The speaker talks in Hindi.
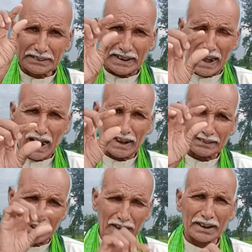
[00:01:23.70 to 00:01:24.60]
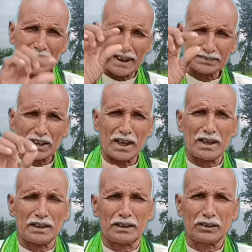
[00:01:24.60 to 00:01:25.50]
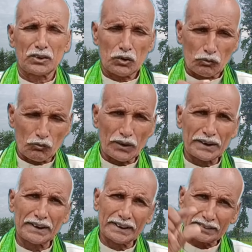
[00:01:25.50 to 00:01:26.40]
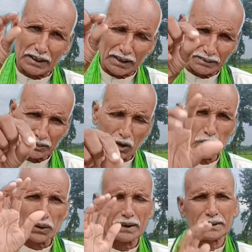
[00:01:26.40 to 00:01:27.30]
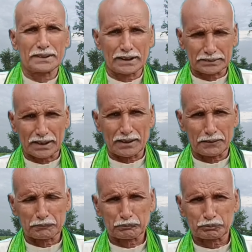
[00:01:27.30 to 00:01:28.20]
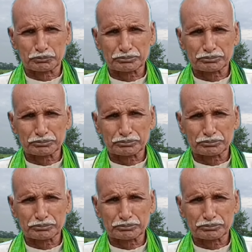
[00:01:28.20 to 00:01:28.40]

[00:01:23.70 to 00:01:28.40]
कि जहां धन रहता है वहीं धन दौड़ के जाता है